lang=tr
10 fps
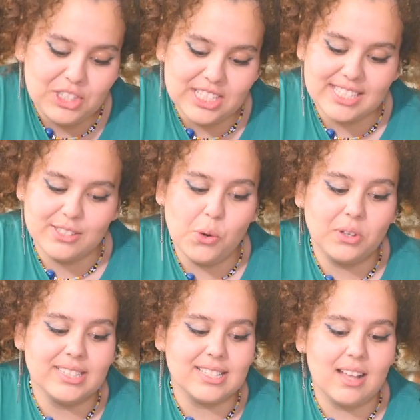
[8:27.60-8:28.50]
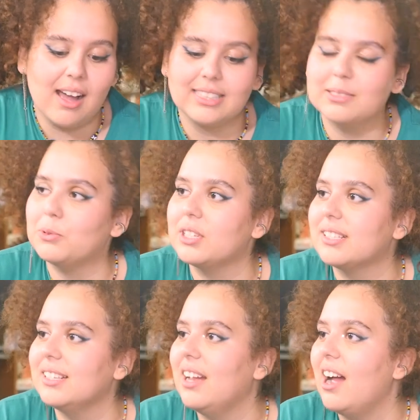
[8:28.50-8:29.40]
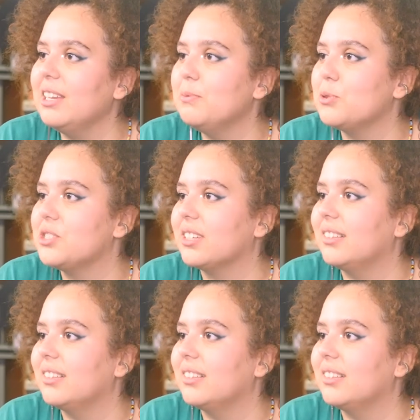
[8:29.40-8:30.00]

Müthiş. Çok hızlı aktı burası. Hangi burç